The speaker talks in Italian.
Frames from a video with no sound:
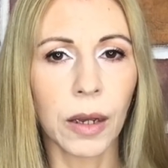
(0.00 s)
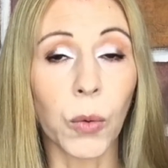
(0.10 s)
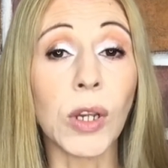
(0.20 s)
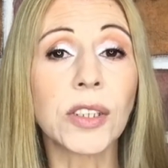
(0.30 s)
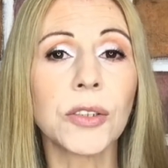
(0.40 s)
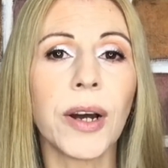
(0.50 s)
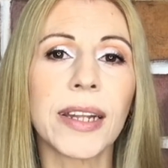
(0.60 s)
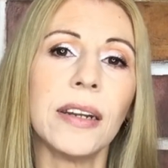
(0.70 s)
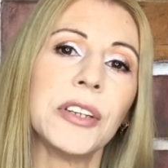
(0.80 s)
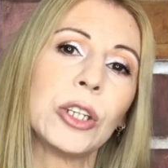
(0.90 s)
Questo
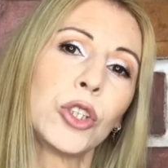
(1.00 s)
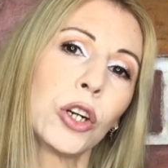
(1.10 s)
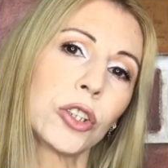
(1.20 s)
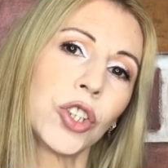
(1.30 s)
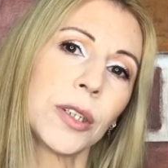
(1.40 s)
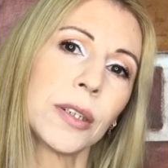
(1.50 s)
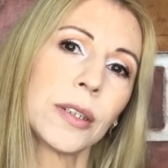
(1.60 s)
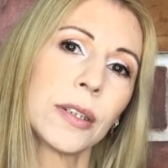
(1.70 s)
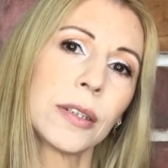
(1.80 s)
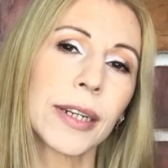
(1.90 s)
era il video di oggi.
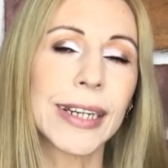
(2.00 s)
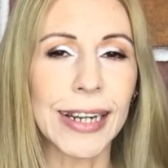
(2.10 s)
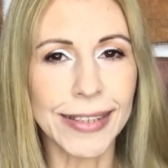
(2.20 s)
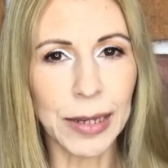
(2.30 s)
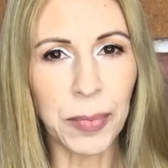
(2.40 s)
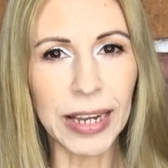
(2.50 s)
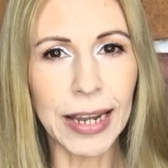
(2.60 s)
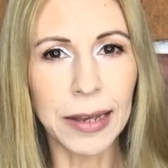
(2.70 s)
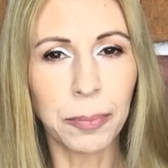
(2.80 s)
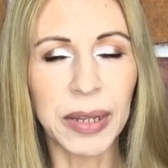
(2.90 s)
Grazie
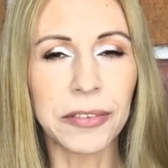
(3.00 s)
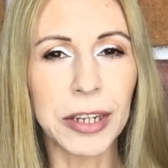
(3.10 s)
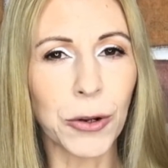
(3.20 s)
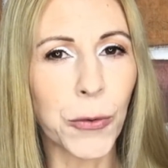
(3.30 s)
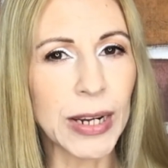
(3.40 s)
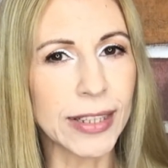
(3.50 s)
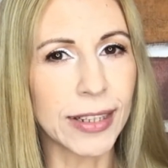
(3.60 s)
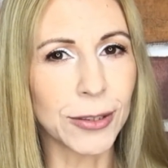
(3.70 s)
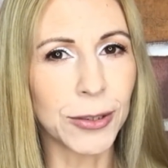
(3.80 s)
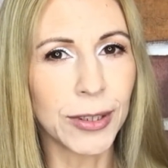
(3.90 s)
mille per averlo
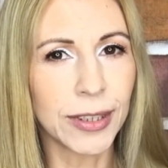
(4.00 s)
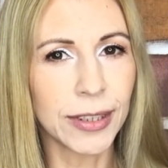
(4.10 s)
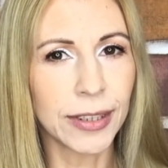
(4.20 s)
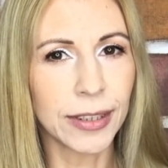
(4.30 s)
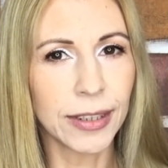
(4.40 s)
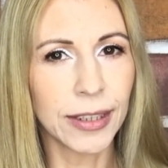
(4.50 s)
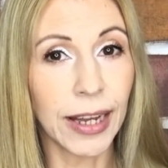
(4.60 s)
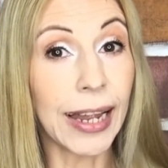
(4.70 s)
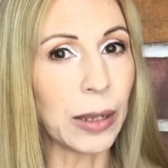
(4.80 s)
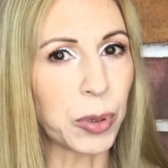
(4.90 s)
guardato.
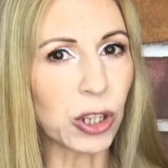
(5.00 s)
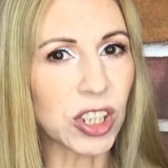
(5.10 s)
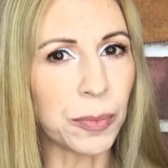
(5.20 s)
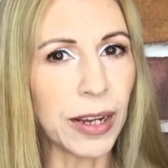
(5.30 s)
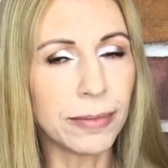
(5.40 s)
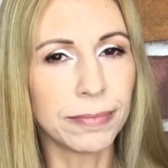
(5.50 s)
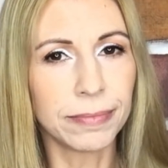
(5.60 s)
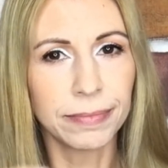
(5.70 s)
Alla prossima!